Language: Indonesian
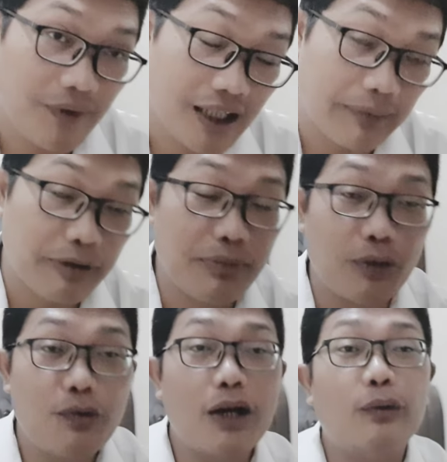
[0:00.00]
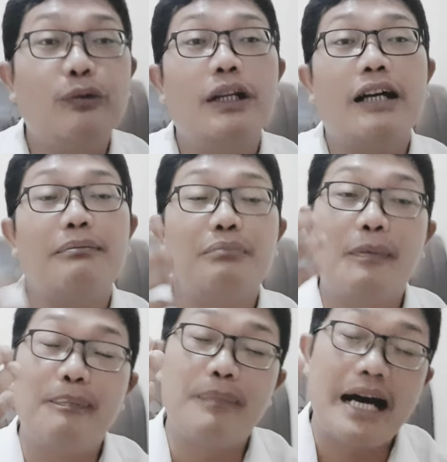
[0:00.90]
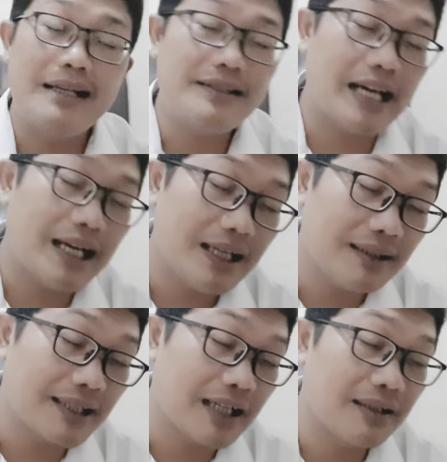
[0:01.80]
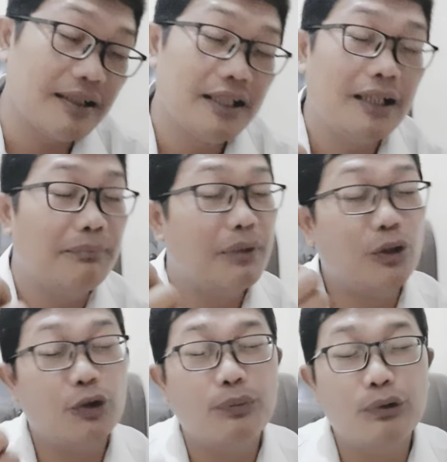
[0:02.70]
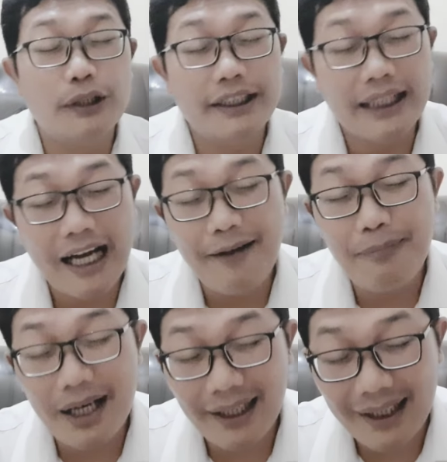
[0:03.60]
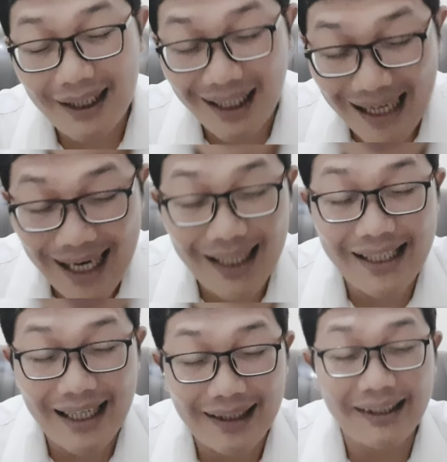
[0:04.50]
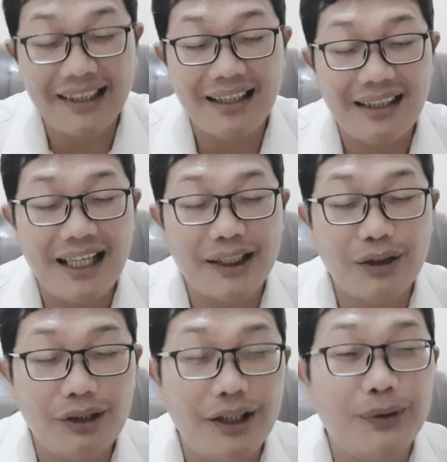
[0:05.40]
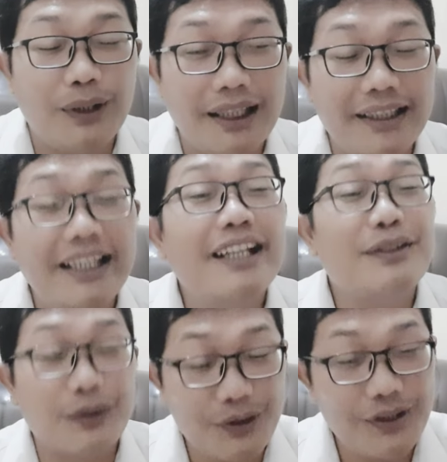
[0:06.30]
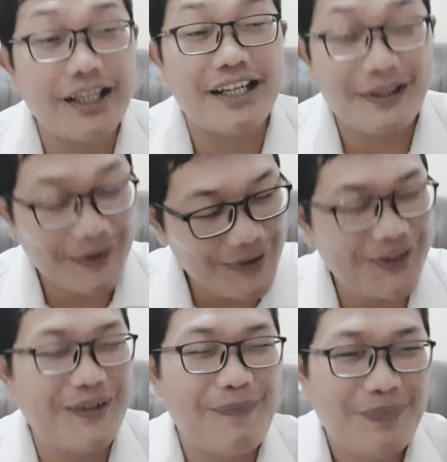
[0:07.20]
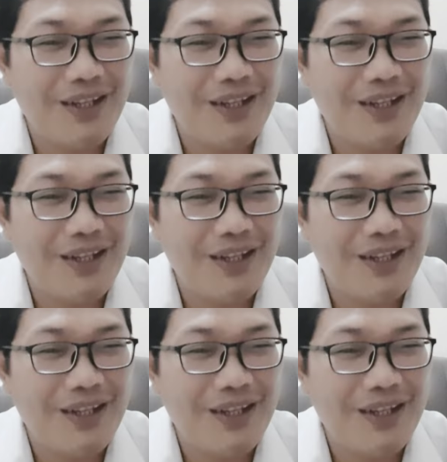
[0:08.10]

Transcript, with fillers: Kami berulang-ulang membaca dan menggumulinya apa gerangan yang dikehendaki oleh Tuhan Yesus Kristus